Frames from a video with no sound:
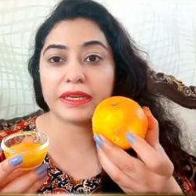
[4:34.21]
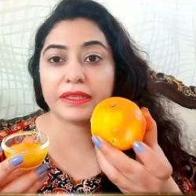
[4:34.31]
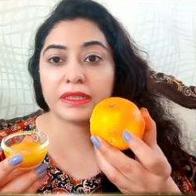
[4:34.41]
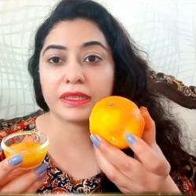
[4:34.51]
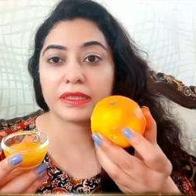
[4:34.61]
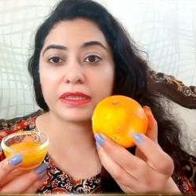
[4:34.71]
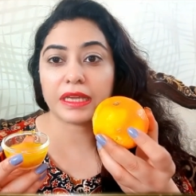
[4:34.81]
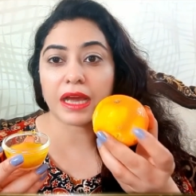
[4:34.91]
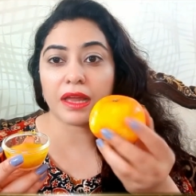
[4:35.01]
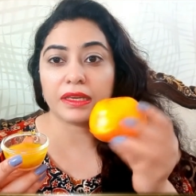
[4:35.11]
लेयर
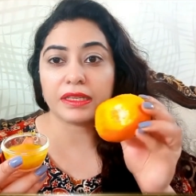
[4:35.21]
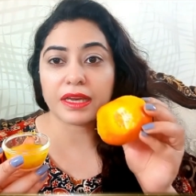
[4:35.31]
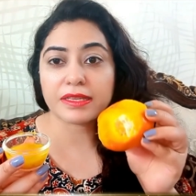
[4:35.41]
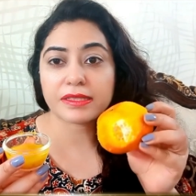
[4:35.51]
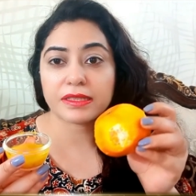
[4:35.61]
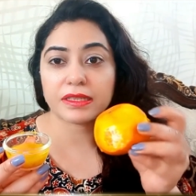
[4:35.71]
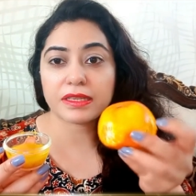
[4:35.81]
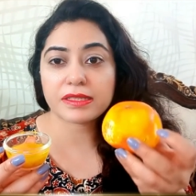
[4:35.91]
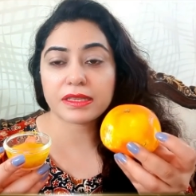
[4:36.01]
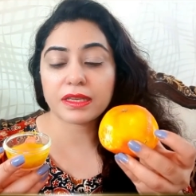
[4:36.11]
निकाल ली है इस
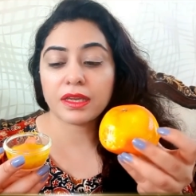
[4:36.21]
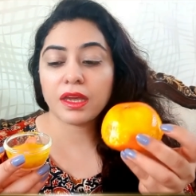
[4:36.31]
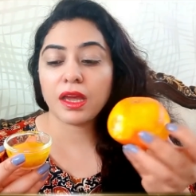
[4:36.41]
तरीके से